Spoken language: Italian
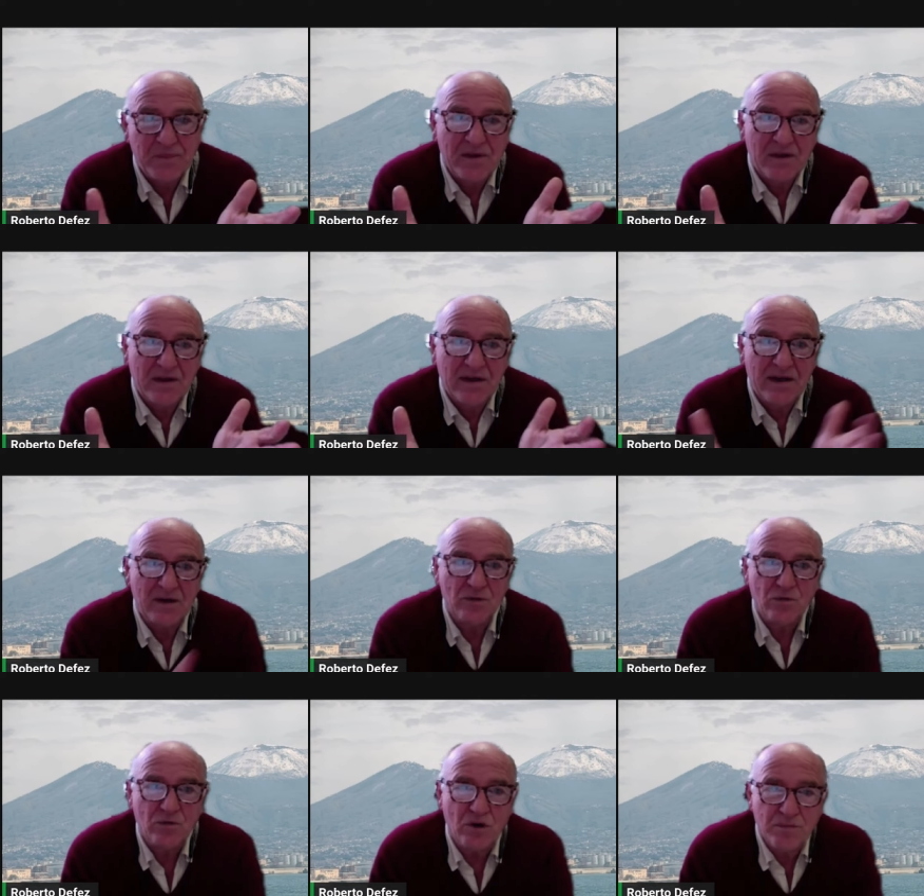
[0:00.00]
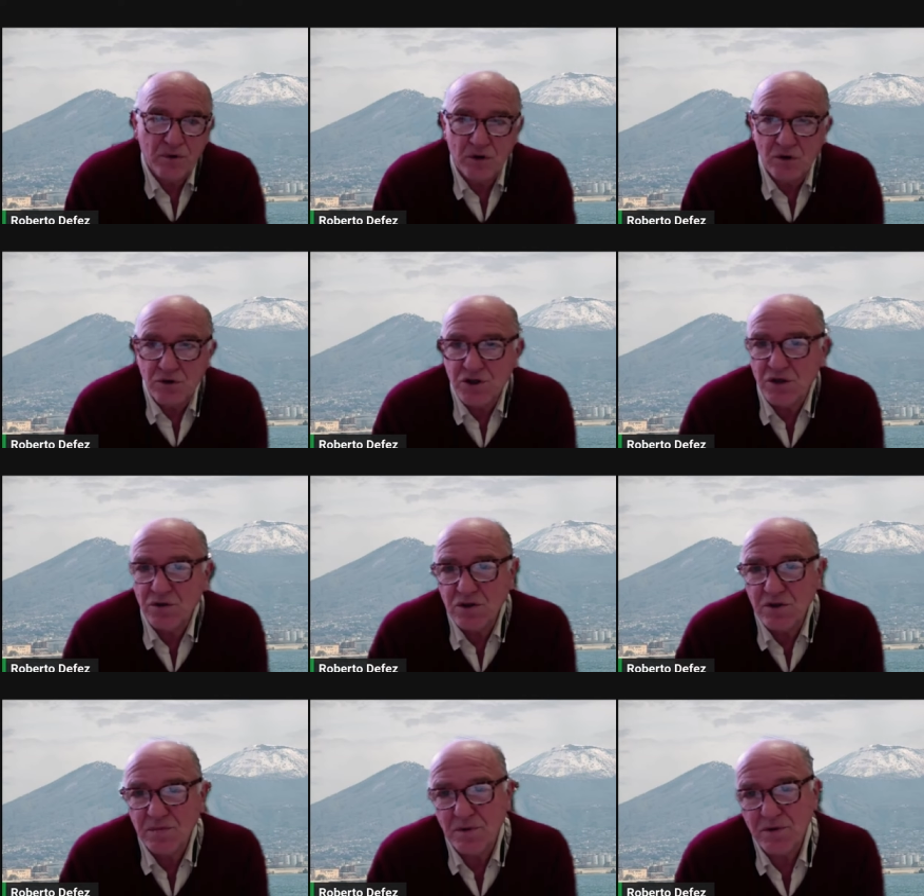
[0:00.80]
in agricoltura biologica non
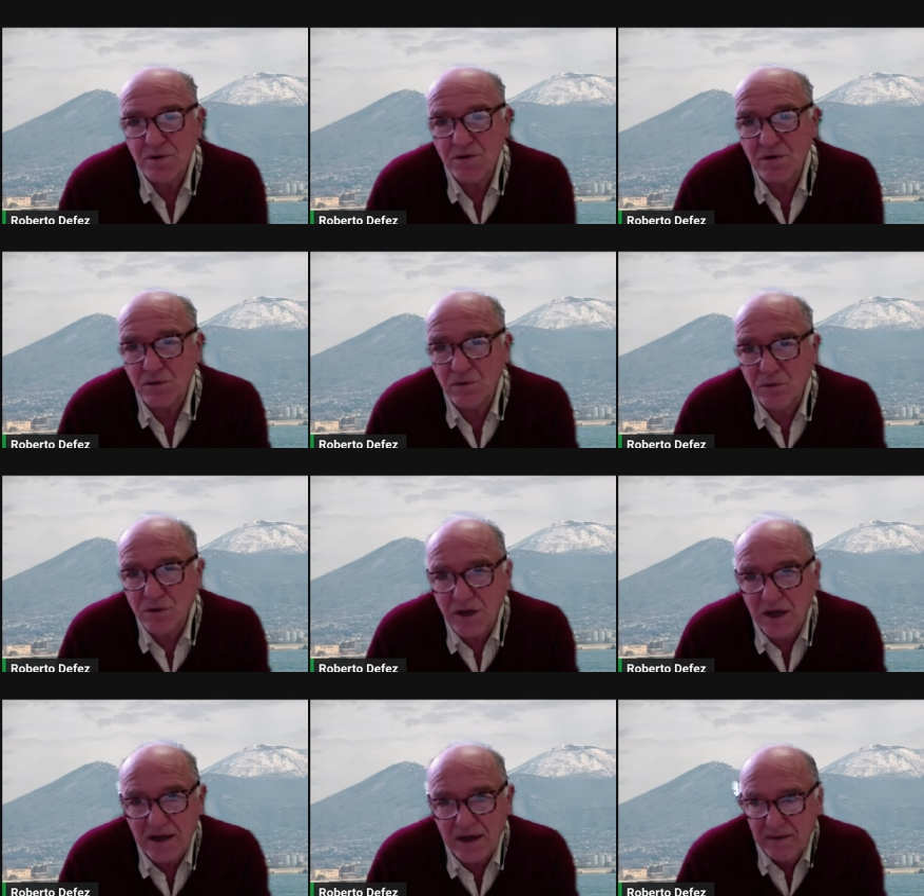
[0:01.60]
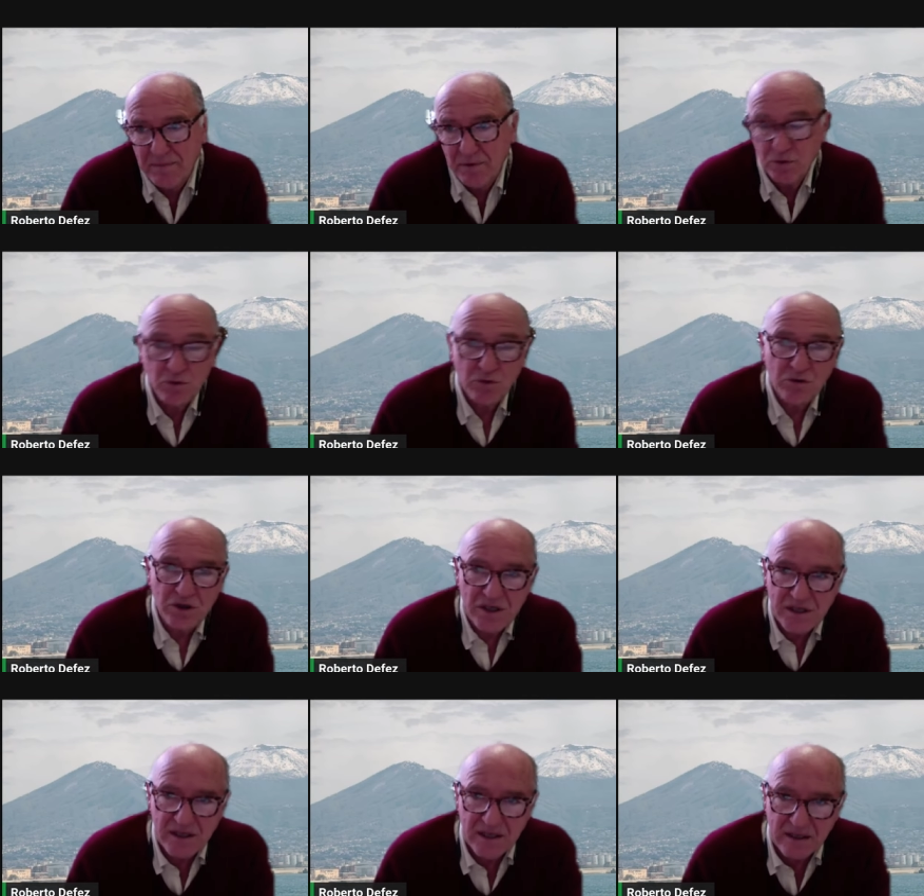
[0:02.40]
si possono usare prodotti
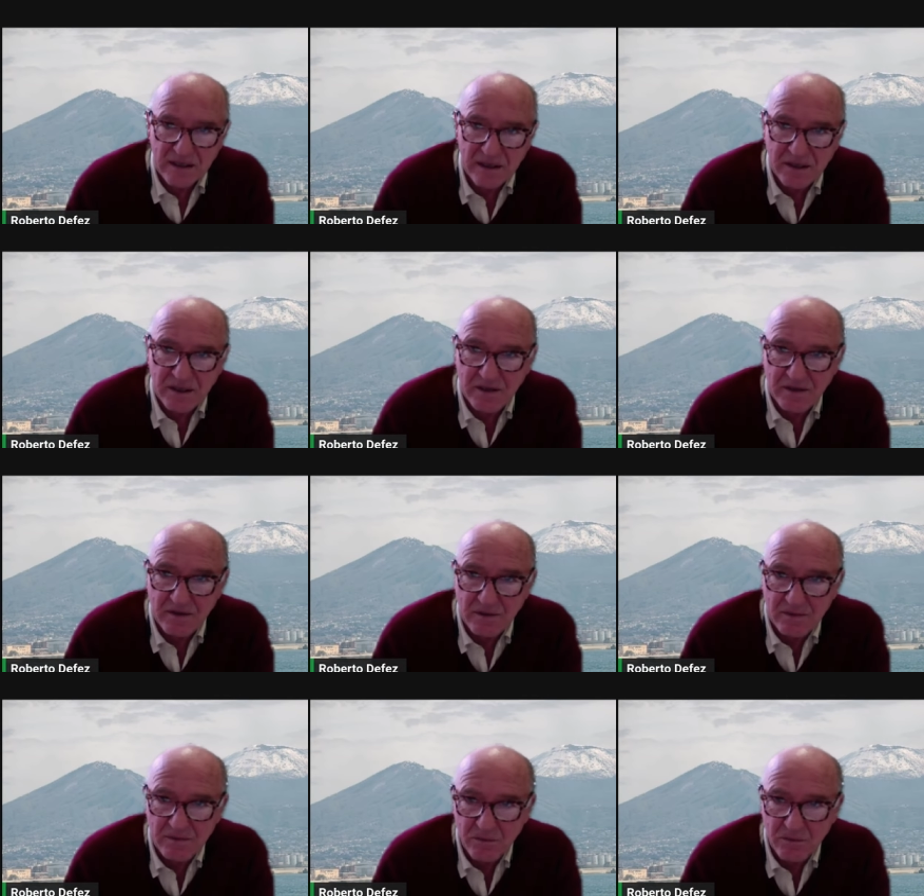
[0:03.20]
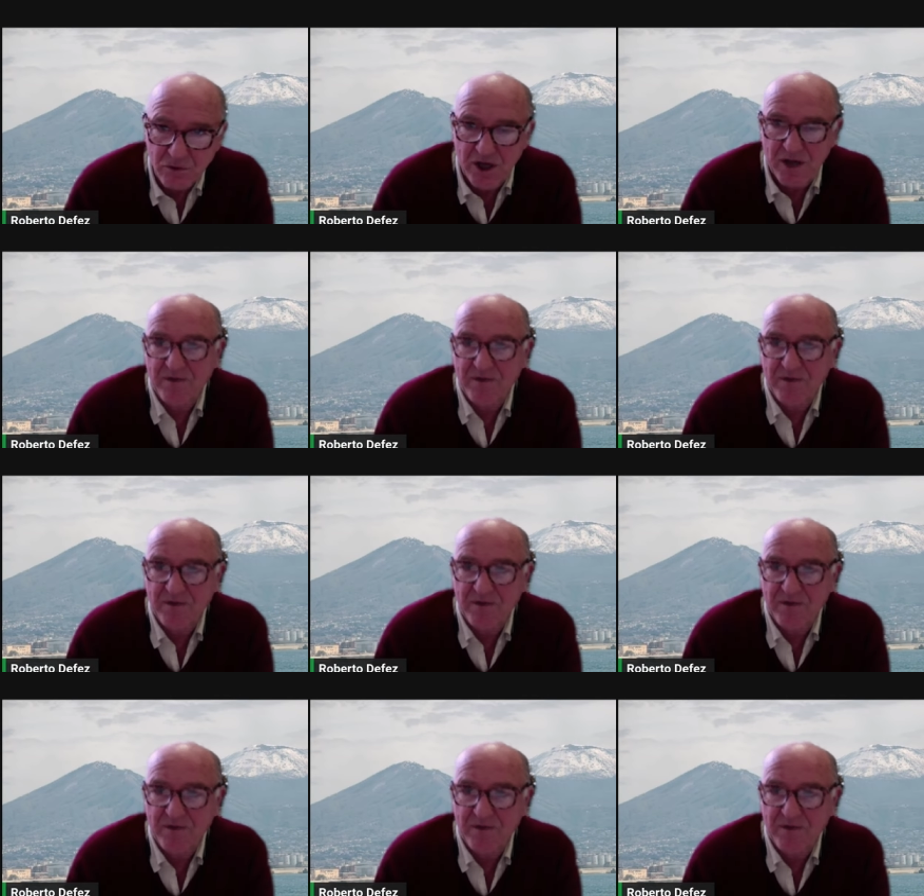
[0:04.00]
di sintesi cioè